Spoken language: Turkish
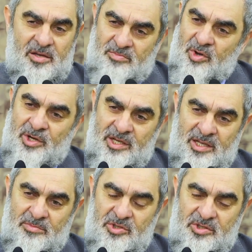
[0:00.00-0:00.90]
böyle
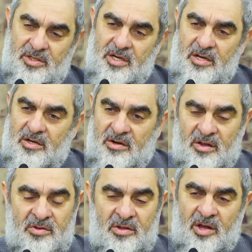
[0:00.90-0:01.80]
demiştir.
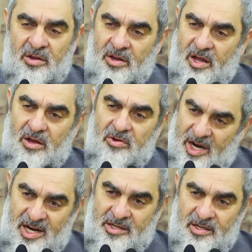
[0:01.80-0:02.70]
Radıyallahu
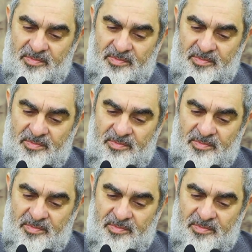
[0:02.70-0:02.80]
an.